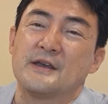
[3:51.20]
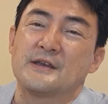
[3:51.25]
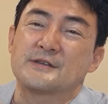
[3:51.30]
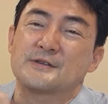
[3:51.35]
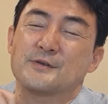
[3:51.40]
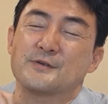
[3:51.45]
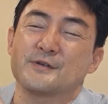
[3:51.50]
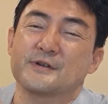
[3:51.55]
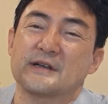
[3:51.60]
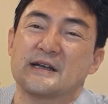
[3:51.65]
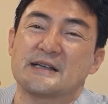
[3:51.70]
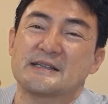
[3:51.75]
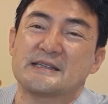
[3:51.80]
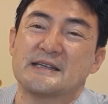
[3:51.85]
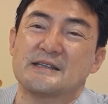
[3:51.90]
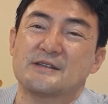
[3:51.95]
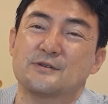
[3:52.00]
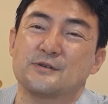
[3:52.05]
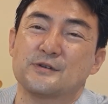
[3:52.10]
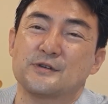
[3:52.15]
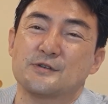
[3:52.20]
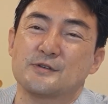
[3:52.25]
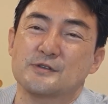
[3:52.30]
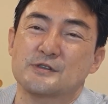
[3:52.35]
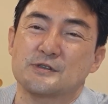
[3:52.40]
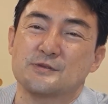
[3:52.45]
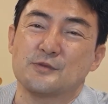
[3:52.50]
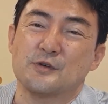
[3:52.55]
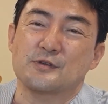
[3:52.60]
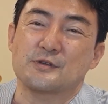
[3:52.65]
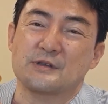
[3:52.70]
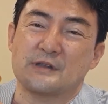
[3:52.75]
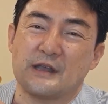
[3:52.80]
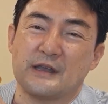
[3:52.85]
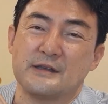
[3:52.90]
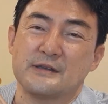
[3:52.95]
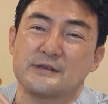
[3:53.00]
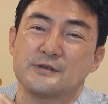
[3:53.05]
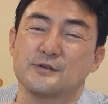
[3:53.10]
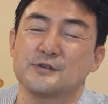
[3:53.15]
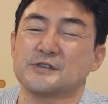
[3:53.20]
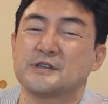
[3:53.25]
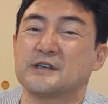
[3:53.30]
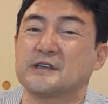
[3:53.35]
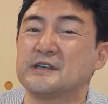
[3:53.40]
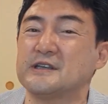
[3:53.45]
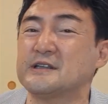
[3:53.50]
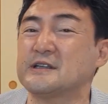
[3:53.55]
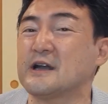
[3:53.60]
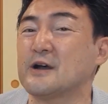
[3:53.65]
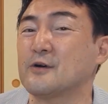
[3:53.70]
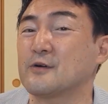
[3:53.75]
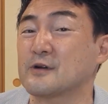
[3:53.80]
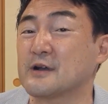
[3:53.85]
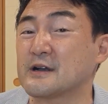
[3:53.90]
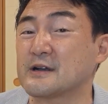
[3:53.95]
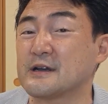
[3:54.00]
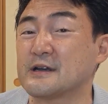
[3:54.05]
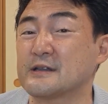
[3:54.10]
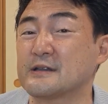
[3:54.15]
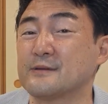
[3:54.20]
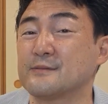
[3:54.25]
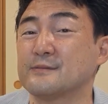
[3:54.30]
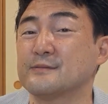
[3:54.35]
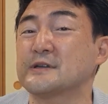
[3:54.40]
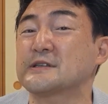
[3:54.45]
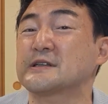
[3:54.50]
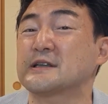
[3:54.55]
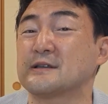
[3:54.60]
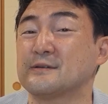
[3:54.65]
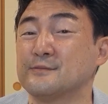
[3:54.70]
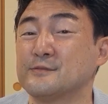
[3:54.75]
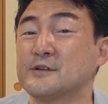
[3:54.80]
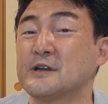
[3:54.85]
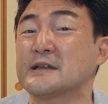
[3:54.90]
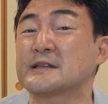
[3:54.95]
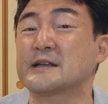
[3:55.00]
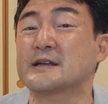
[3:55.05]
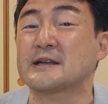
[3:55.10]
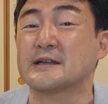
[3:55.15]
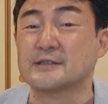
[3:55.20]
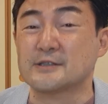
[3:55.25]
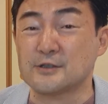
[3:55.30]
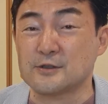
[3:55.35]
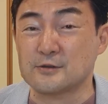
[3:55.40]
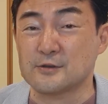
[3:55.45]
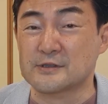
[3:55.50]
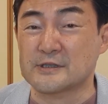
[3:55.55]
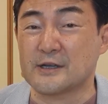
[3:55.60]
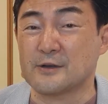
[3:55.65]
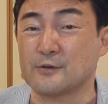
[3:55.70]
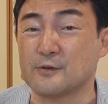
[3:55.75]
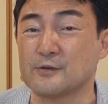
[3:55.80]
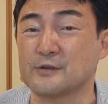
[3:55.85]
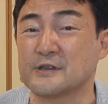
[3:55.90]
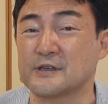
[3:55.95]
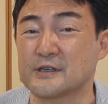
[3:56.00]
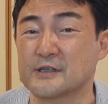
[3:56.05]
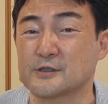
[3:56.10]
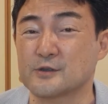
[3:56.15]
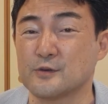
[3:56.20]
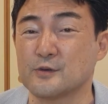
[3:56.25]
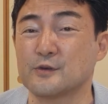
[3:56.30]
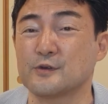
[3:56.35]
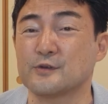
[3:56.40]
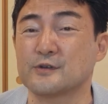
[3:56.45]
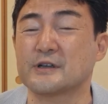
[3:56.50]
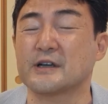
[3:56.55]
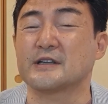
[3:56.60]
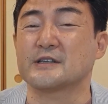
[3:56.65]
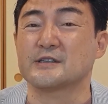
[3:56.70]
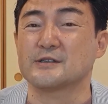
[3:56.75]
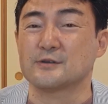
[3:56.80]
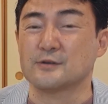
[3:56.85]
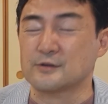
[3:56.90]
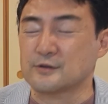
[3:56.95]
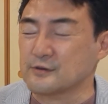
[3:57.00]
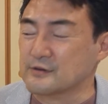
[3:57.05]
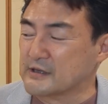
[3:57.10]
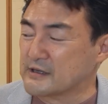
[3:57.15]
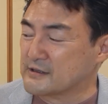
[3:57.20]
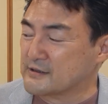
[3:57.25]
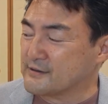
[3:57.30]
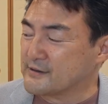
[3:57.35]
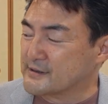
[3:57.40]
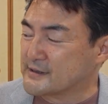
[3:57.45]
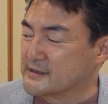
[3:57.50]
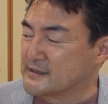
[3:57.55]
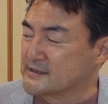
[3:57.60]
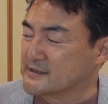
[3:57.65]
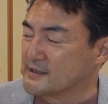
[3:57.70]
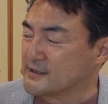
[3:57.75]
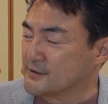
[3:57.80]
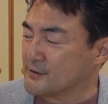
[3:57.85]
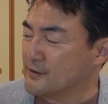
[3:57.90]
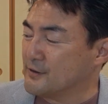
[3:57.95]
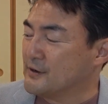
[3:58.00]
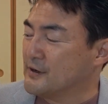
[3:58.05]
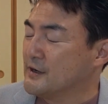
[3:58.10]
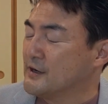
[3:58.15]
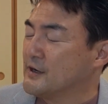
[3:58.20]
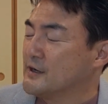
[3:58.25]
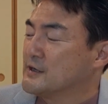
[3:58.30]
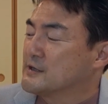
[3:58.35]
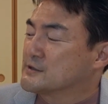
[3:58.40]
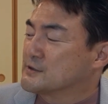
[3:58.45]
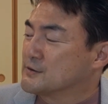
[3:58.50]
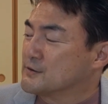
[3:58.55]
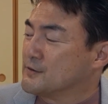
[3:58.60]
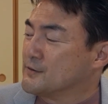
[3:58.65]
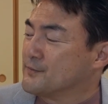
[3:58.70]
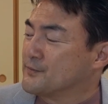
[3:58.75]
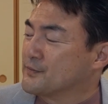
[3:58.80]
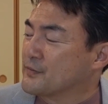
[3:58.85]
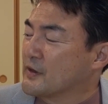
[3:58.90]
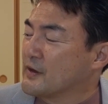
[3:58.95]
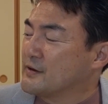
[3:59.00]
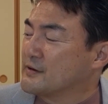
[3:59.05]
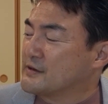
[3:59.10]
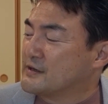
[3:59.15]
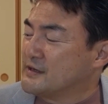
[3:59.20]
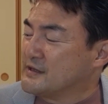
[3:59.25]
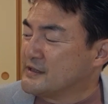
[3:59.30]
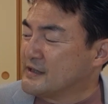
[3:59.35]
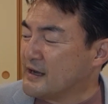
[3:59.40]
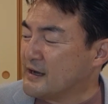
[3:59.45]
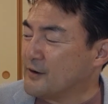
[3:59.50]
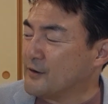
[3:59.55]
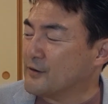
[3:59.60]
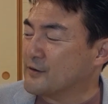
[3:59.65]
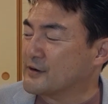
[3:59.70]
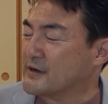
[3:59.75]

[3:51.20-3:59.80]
そのカセット1つ持ってそしてギターを抱えてまさに村田和人さん本人がそういう感じの人だったわけですけどそのギターを